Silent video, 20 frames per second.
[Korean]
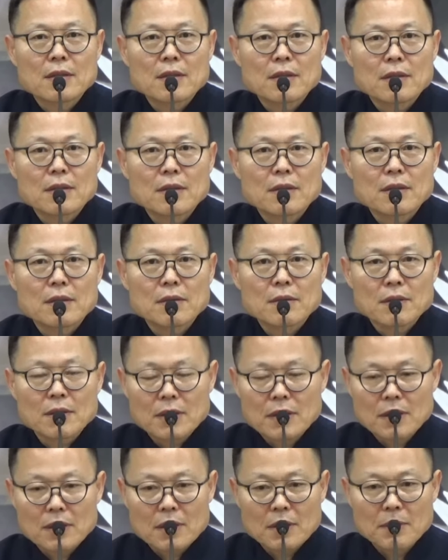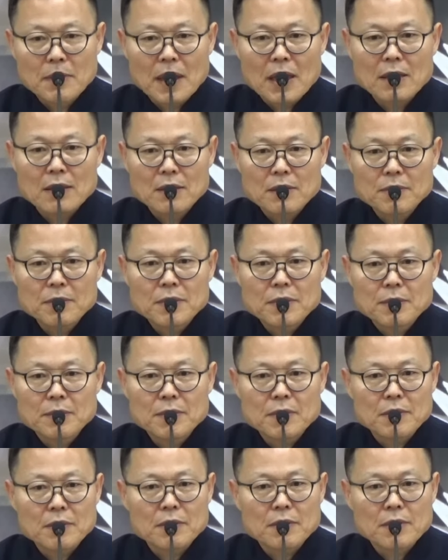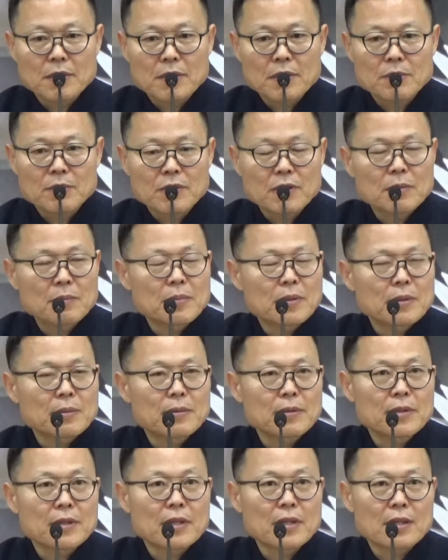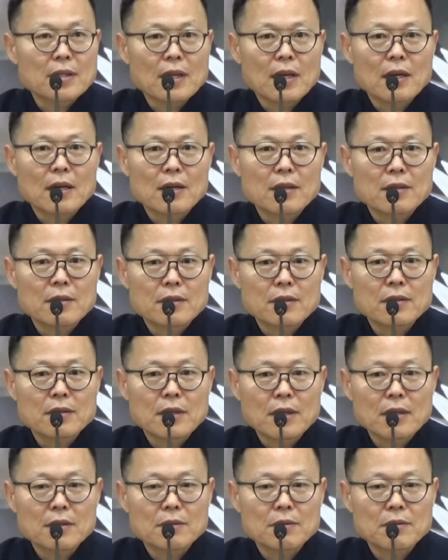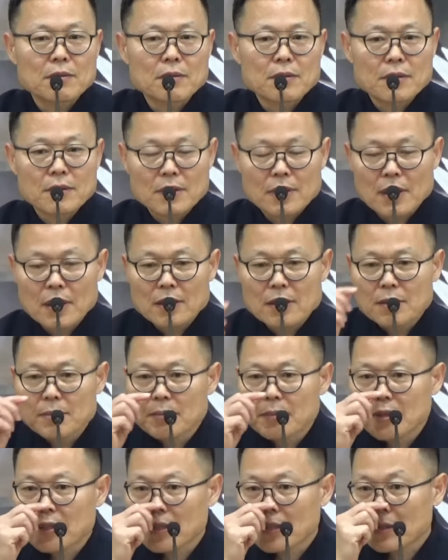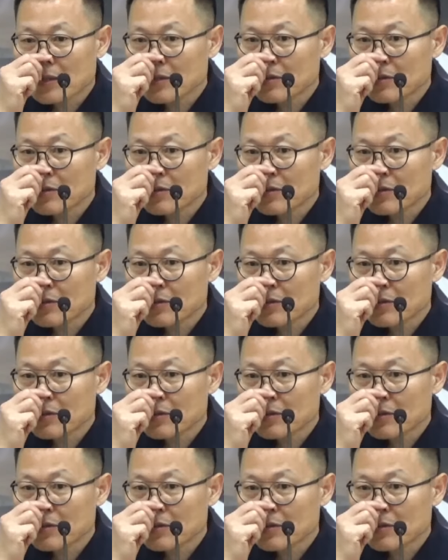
예, 어떻게 이렇게 말 없음으로 이 불이법을 이렇게 다 드러내고 내십니까?